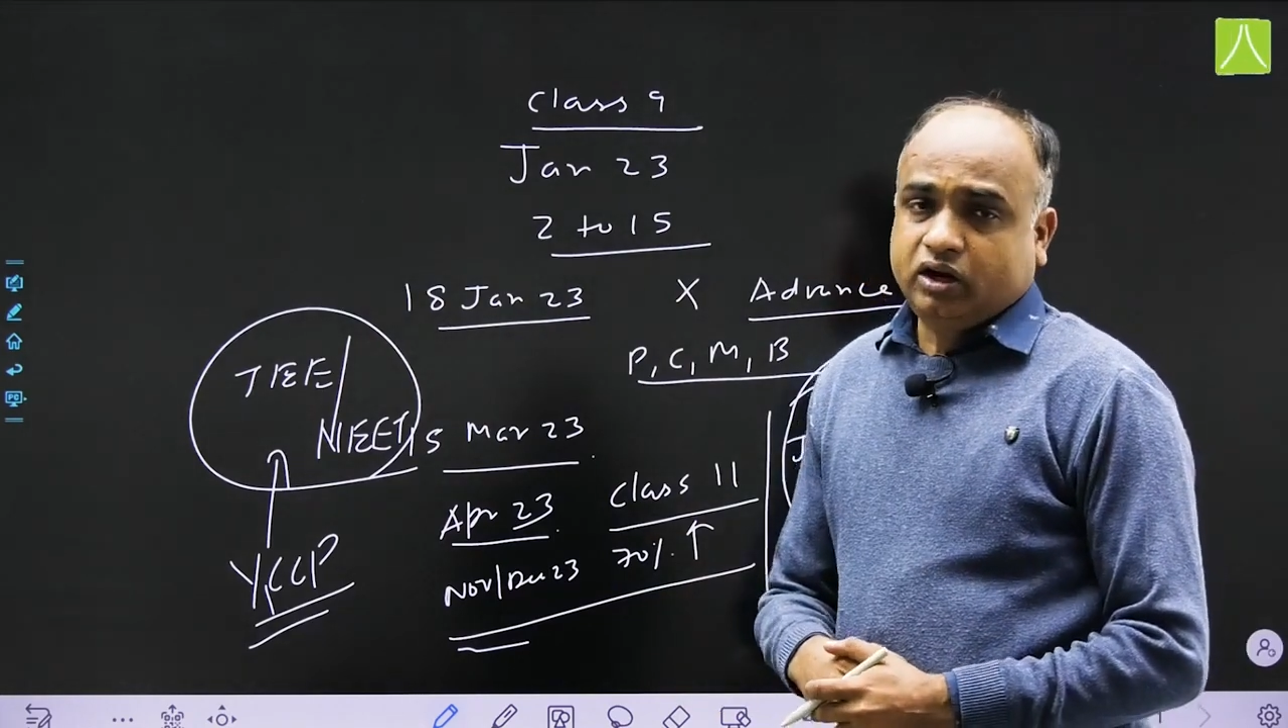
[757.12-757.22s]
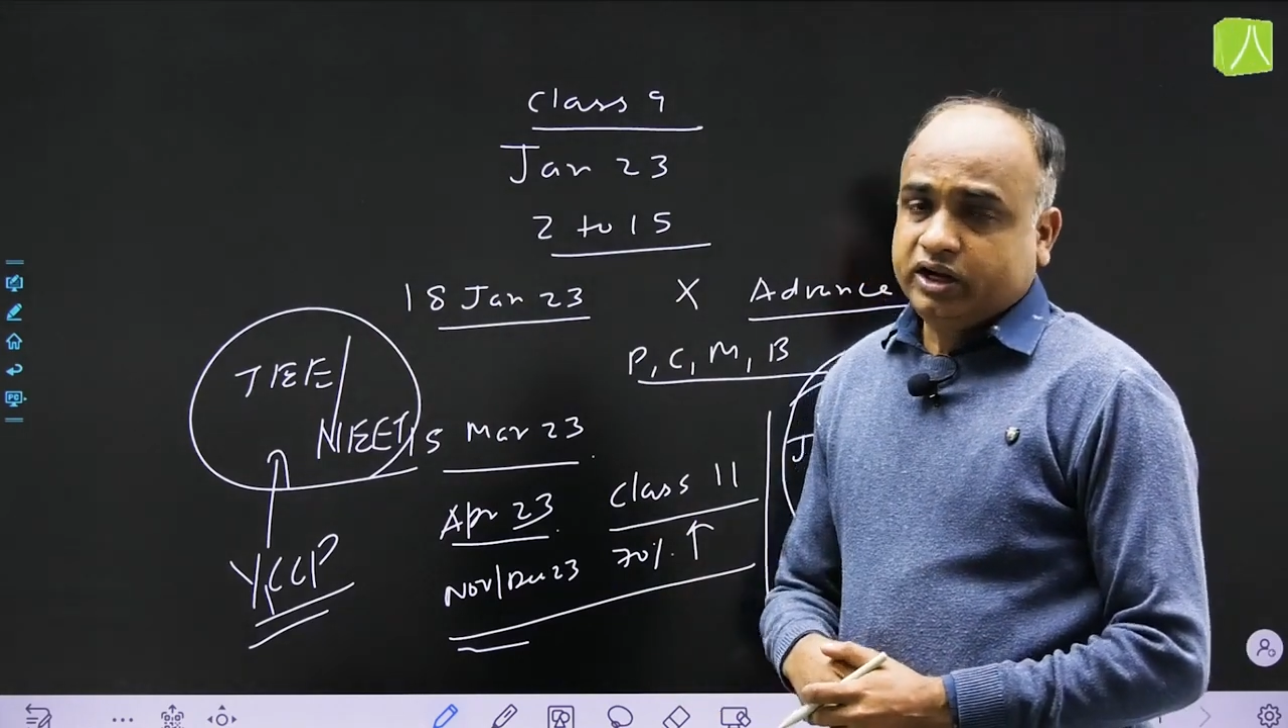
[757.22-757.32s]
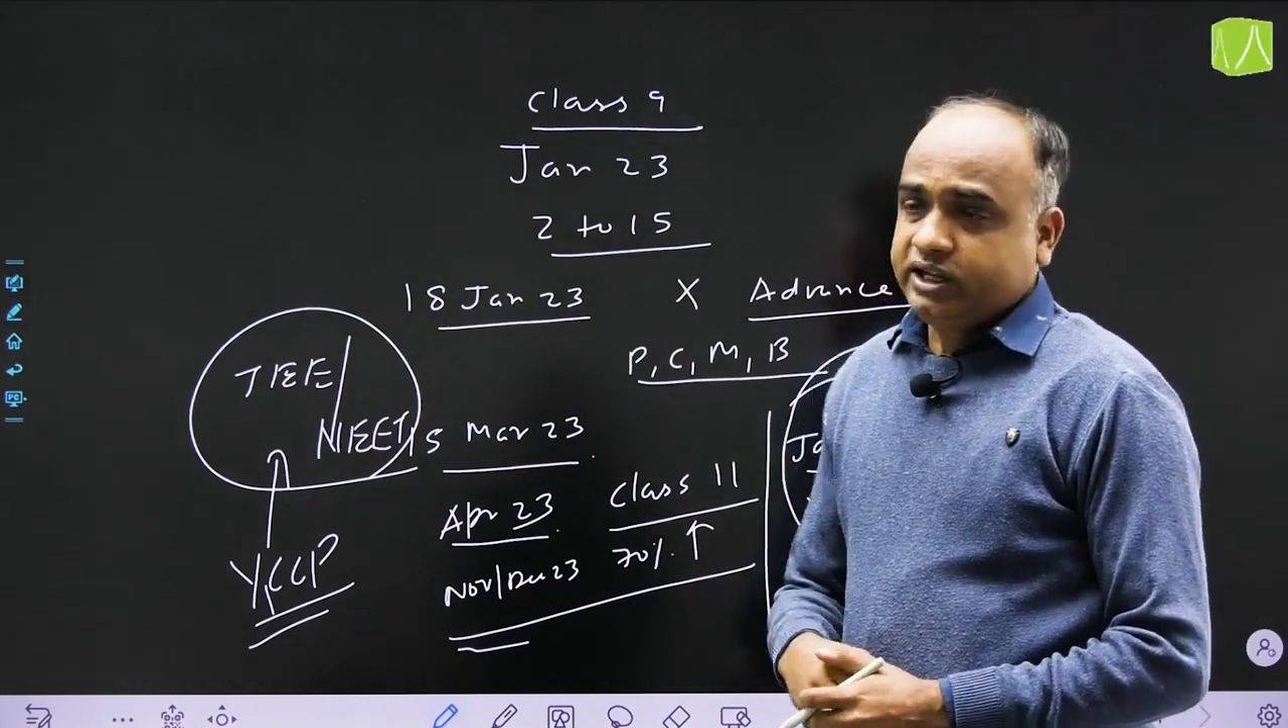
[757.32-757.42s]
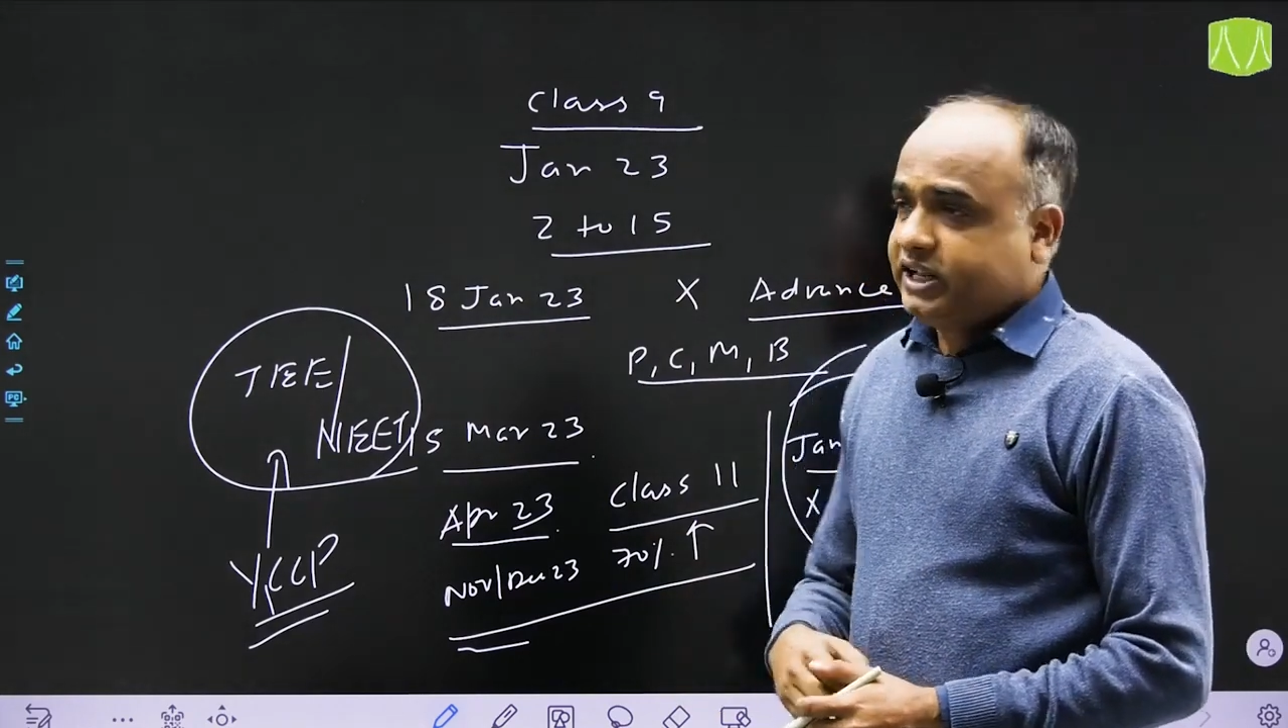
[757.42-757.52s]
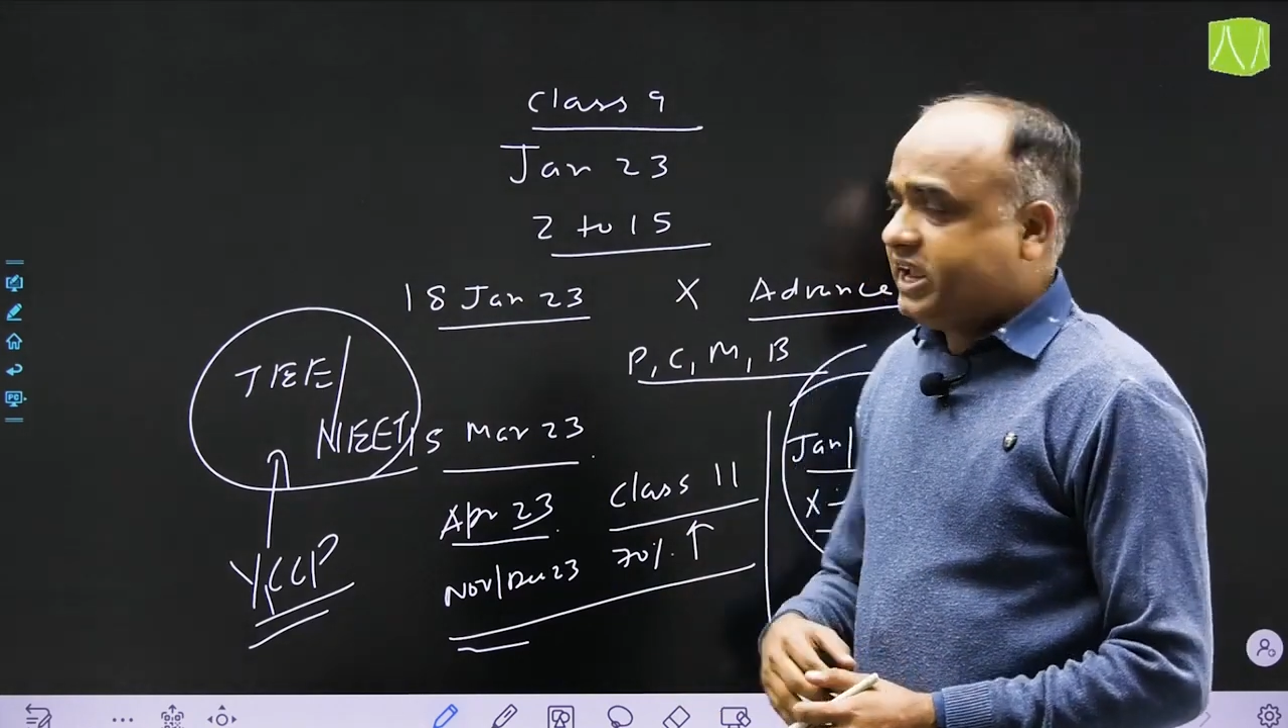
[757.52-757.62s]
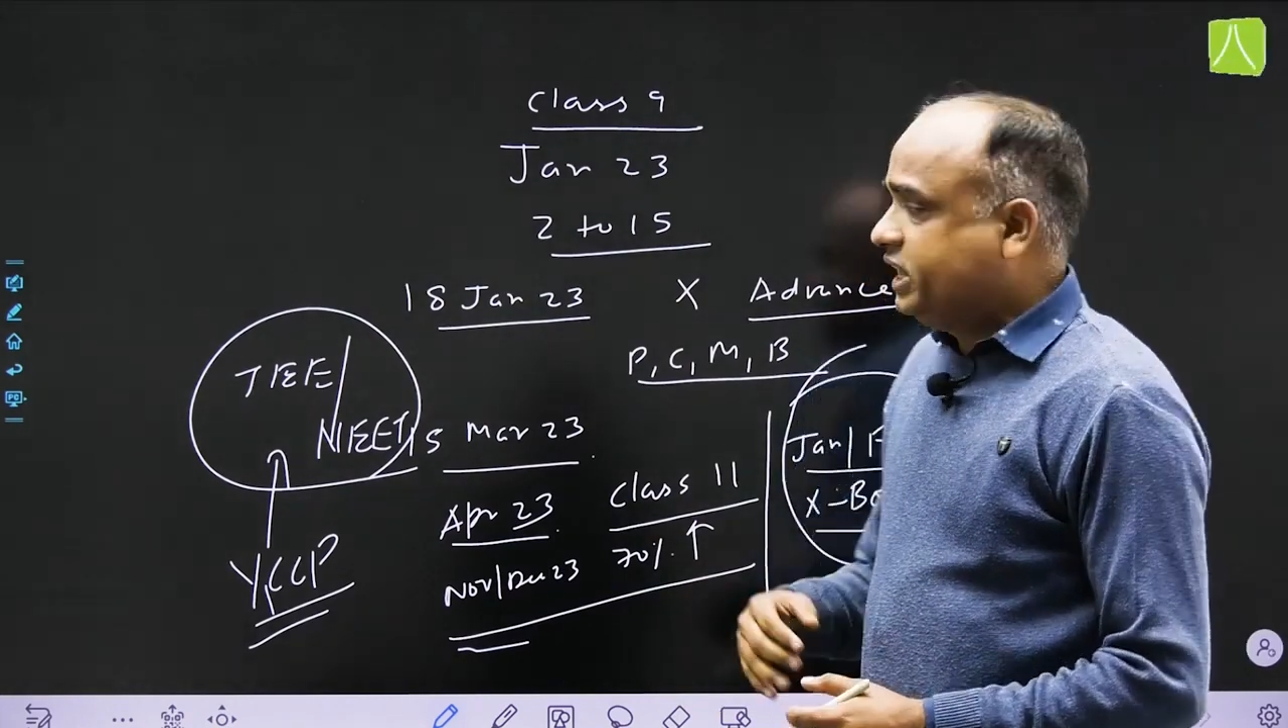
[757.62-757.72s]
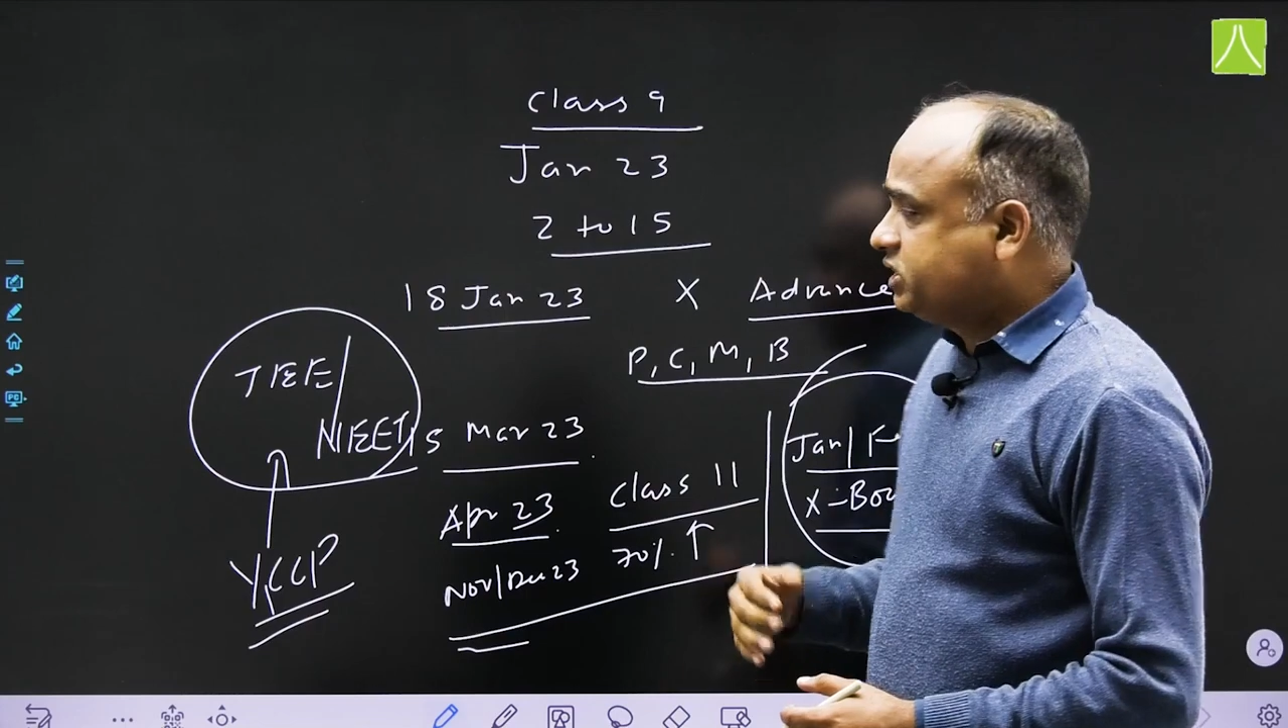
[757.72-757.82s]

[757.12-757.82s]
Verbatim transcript: और यही